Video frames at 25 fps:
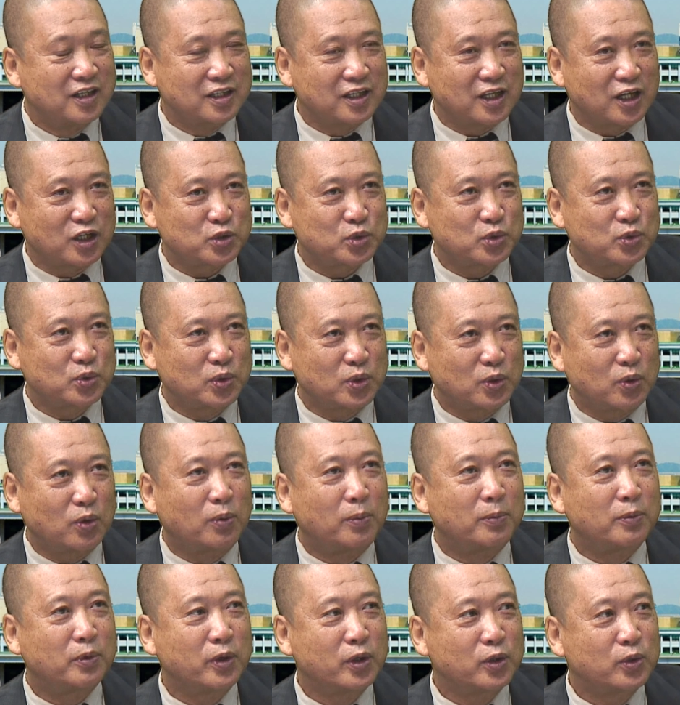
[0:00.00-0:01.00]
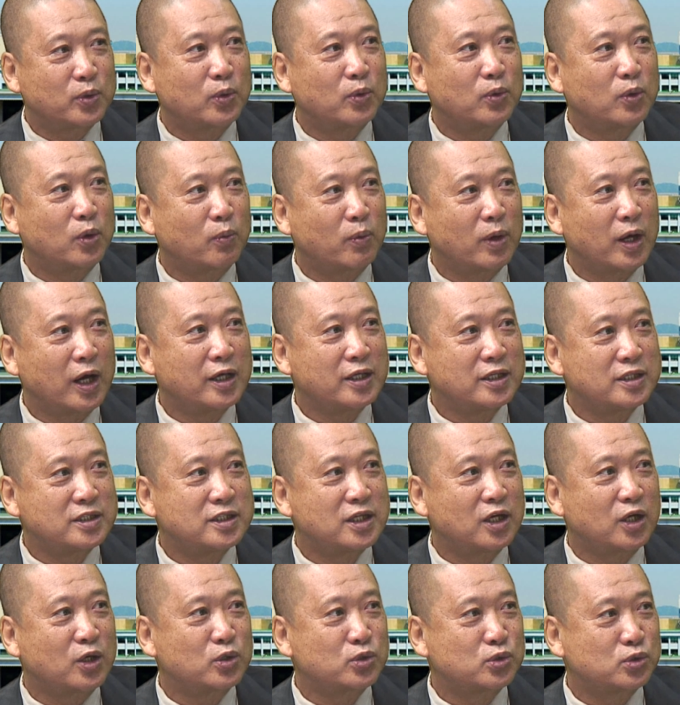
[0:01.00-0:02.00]
他说我们会通过外
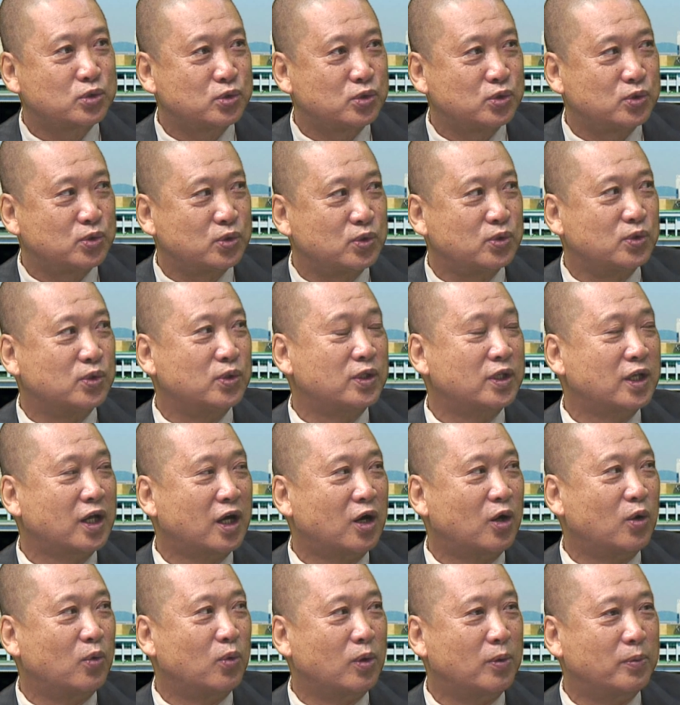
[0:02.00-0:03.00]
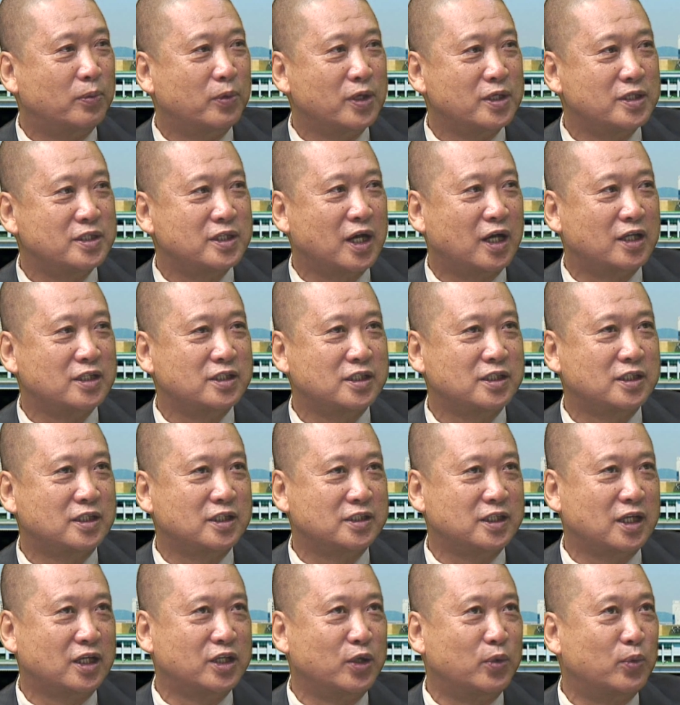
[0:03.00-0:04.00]
交渠道，我们会详细的
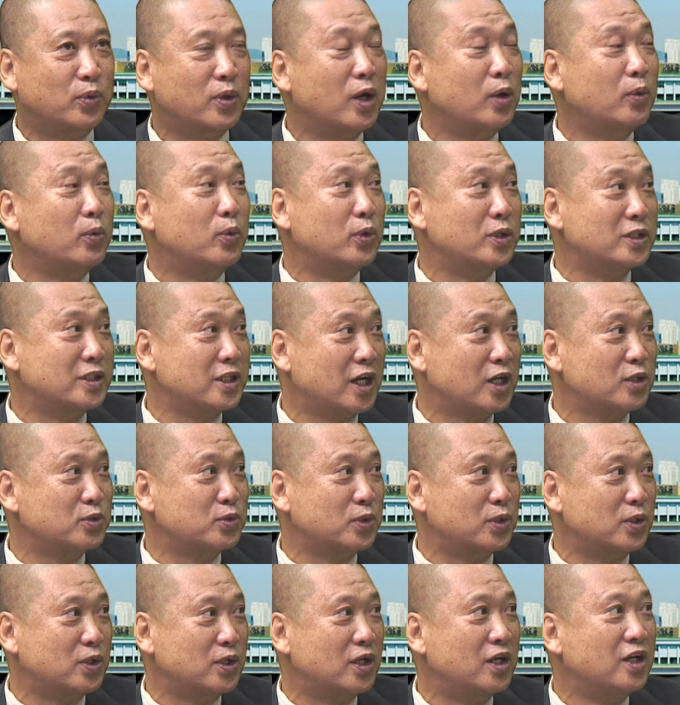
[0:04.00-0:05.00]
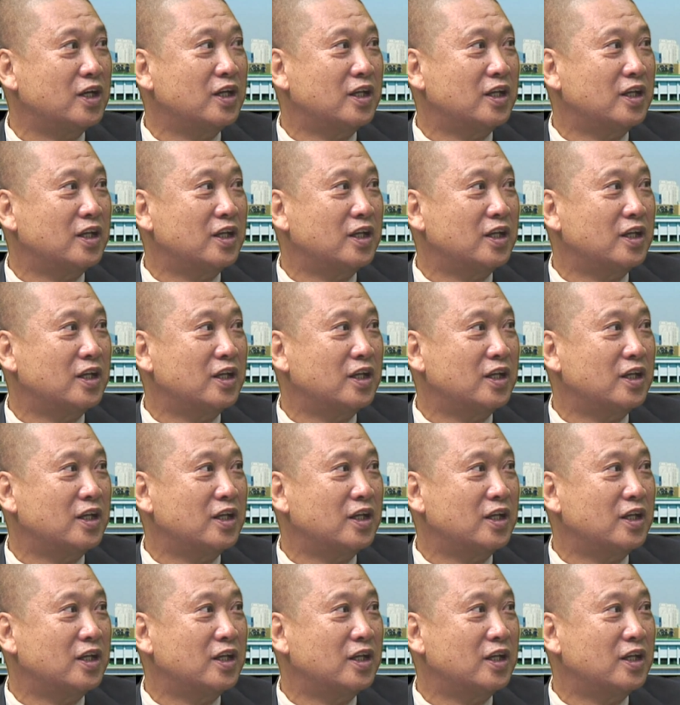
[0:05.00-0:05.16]
向有关国家做